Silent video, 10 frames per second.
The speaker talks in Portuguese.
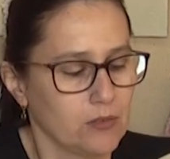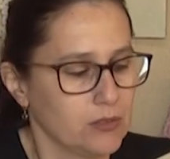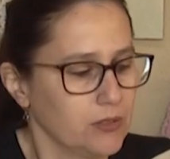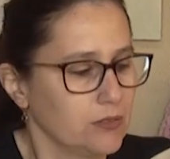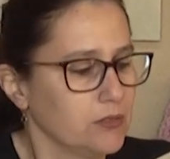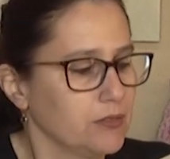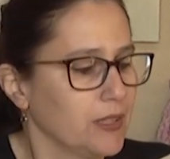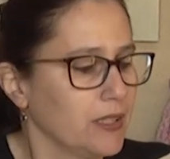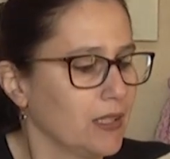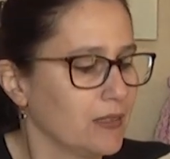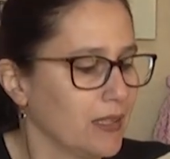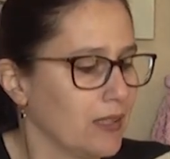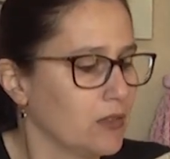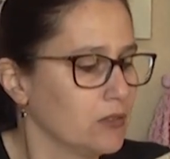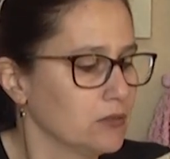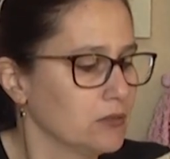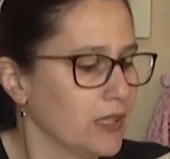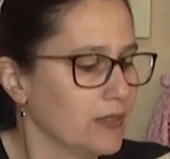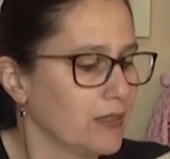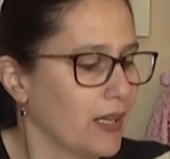vocês vão ver que ela dá um
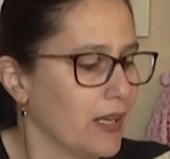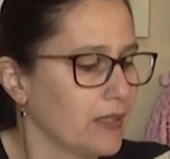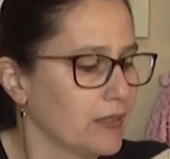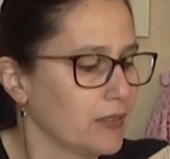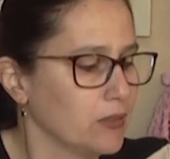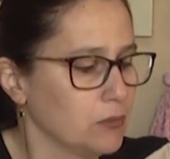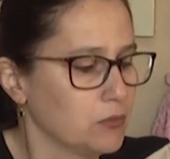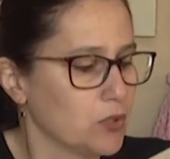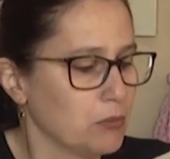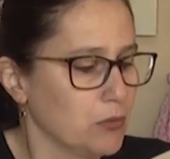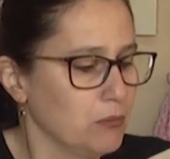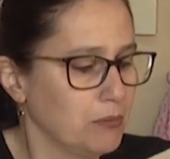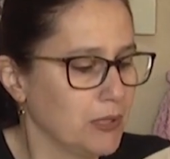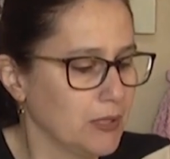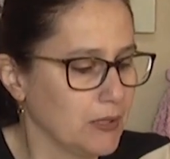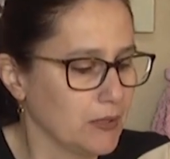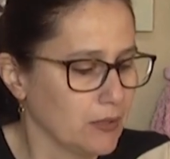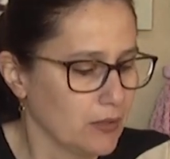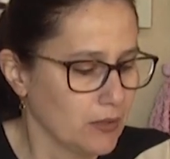detalhe aqui, um tipo um pique